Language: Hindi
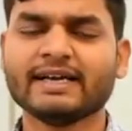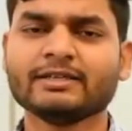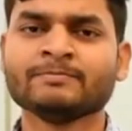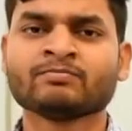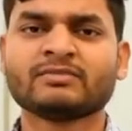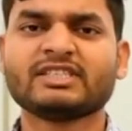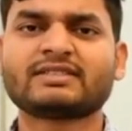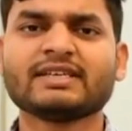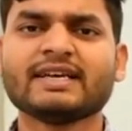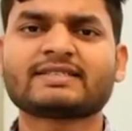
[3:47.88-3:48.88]
है
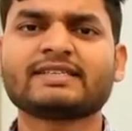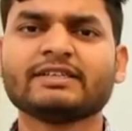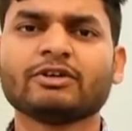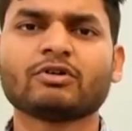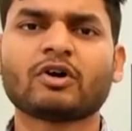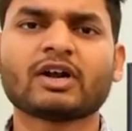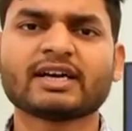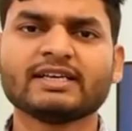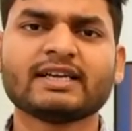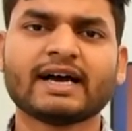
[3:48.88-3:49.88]
जिससे एस डी देवगौड़ा
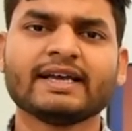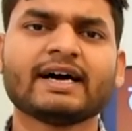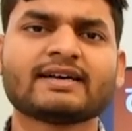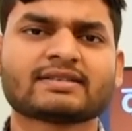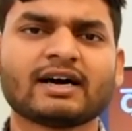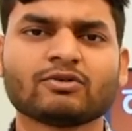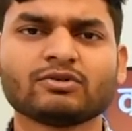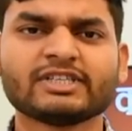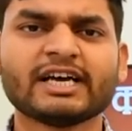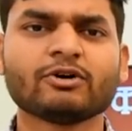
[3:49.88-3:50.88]
की राहें आसान
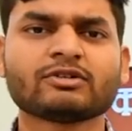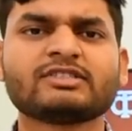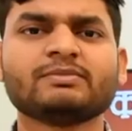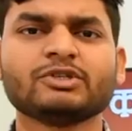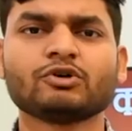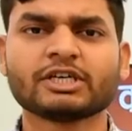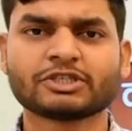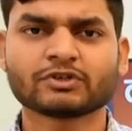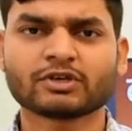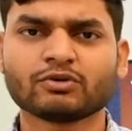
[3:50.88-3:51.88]
हो जाए और सीपी
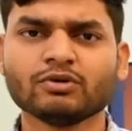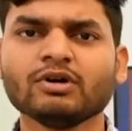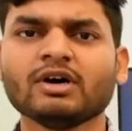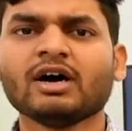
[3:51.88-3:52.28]
योगेश्वर को